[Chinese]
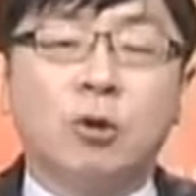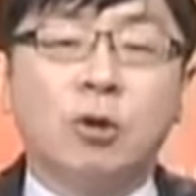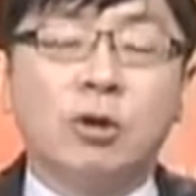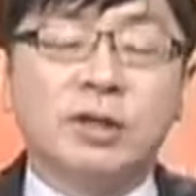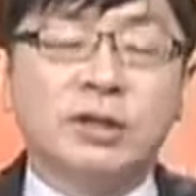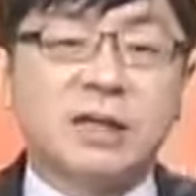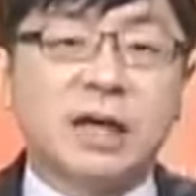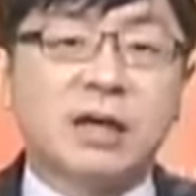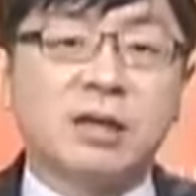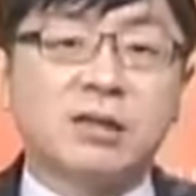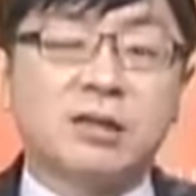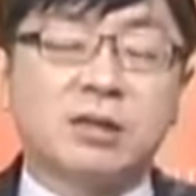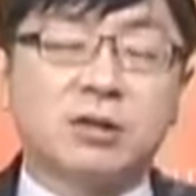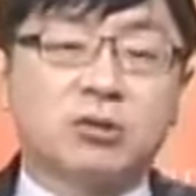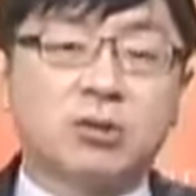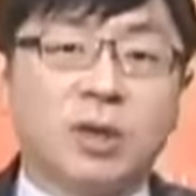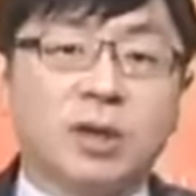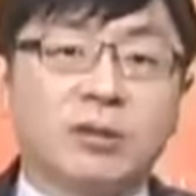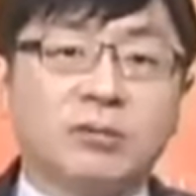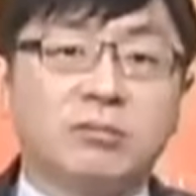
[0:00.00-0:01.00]
我的三个
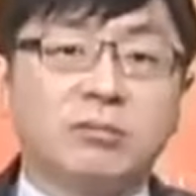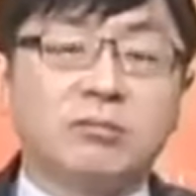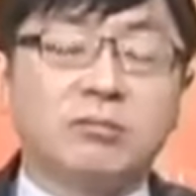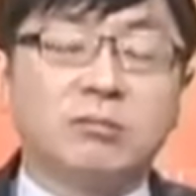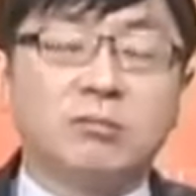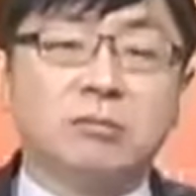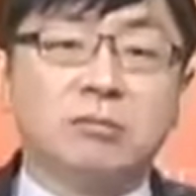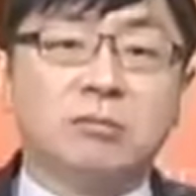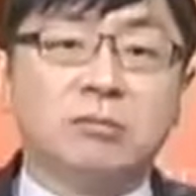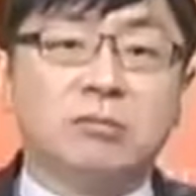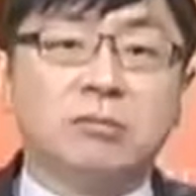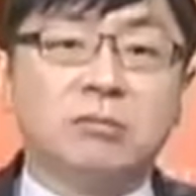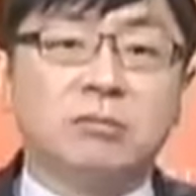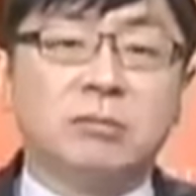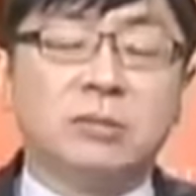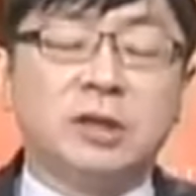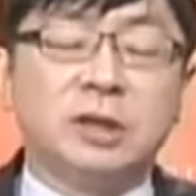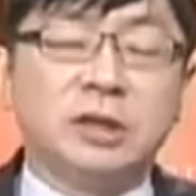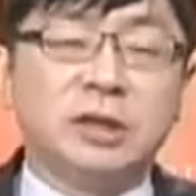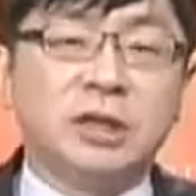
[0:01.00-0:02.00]
时段
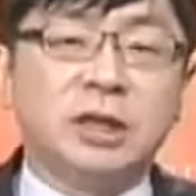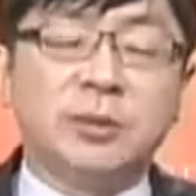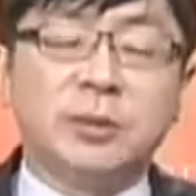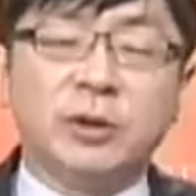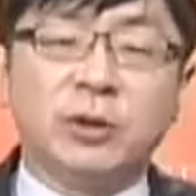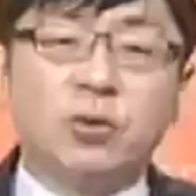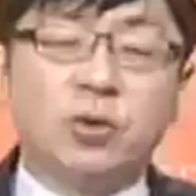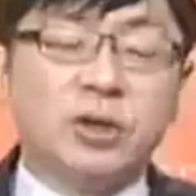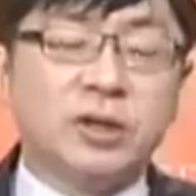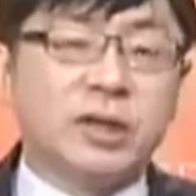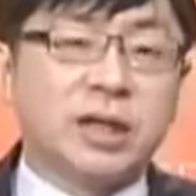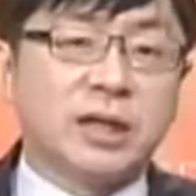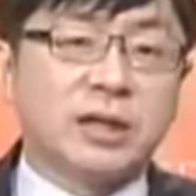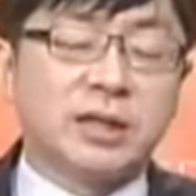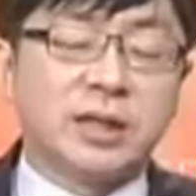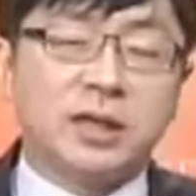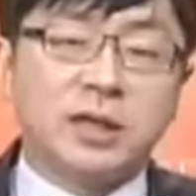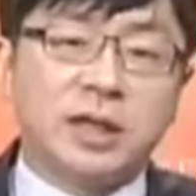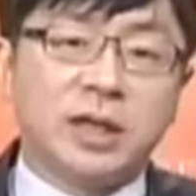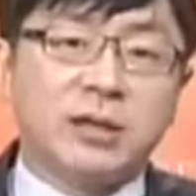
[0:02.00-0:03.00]
提醒你们回想：
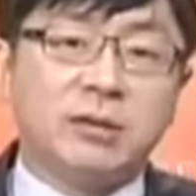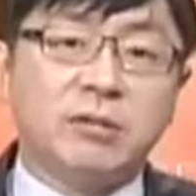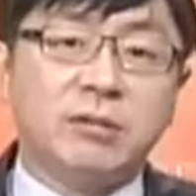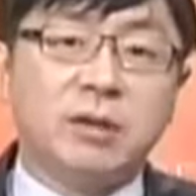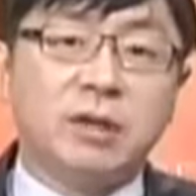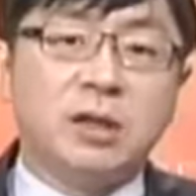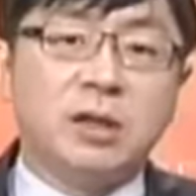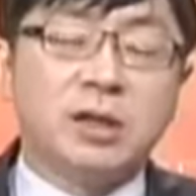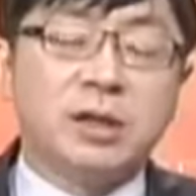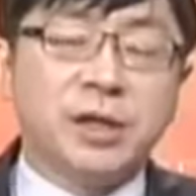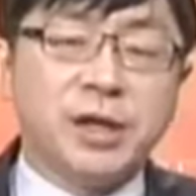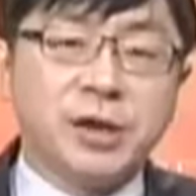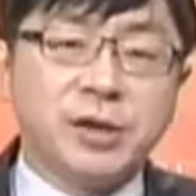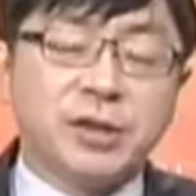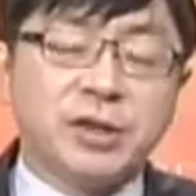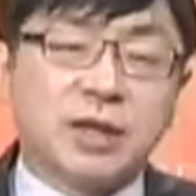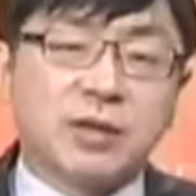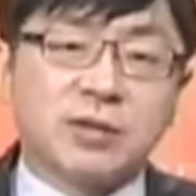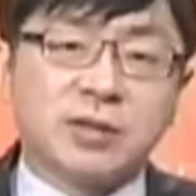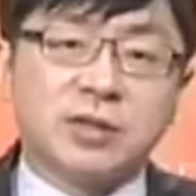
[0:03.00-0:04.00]
今天
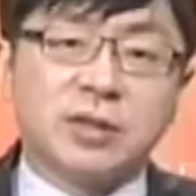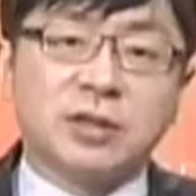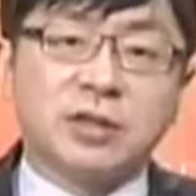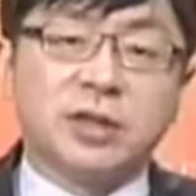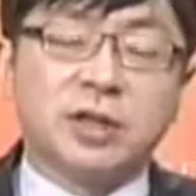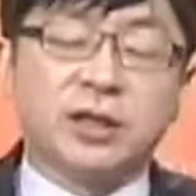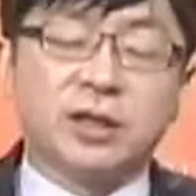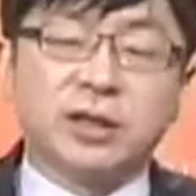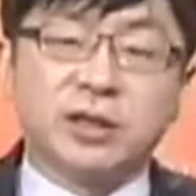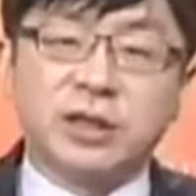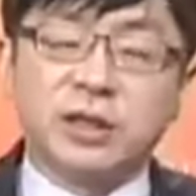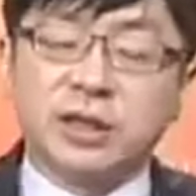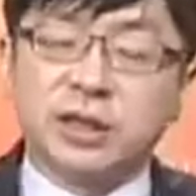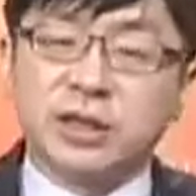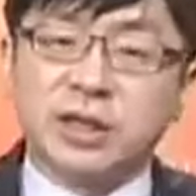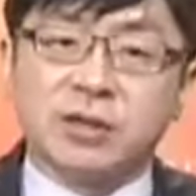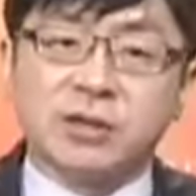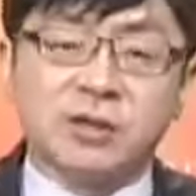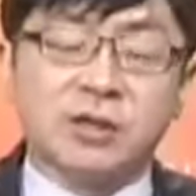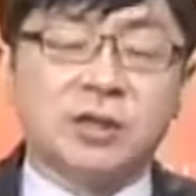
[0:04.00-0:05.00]
六个小时以前、七
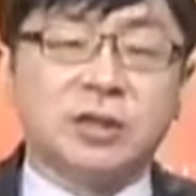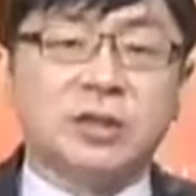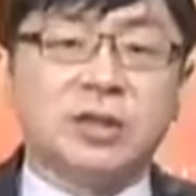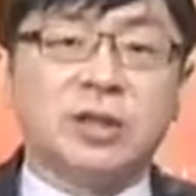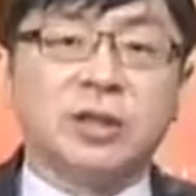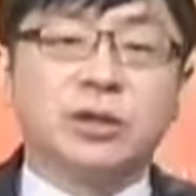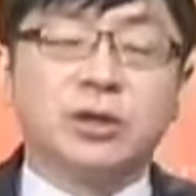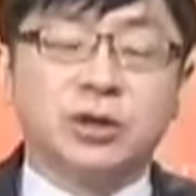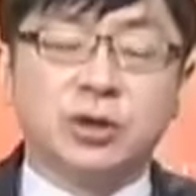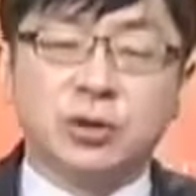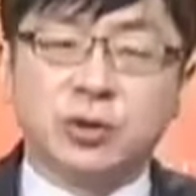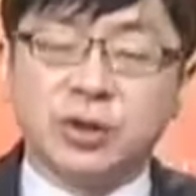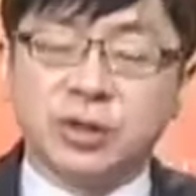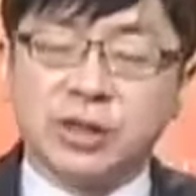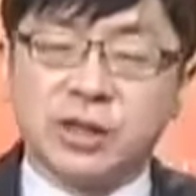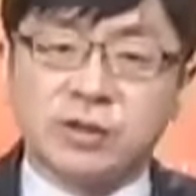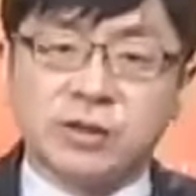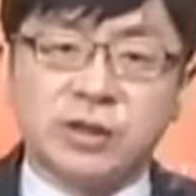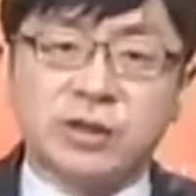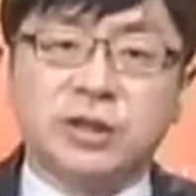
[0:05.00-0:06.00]
个小时以前、九
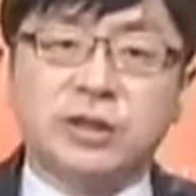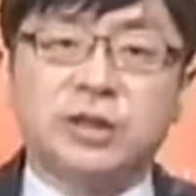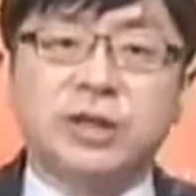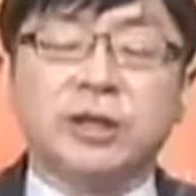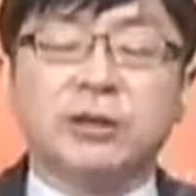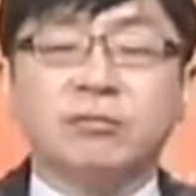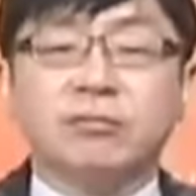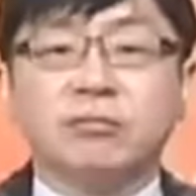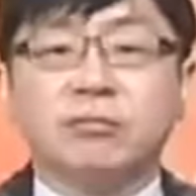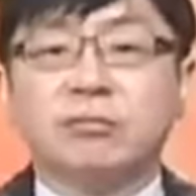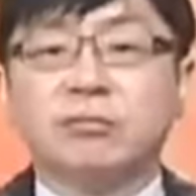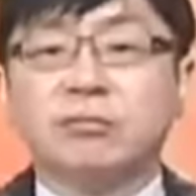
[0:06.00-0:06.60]
个小时以前，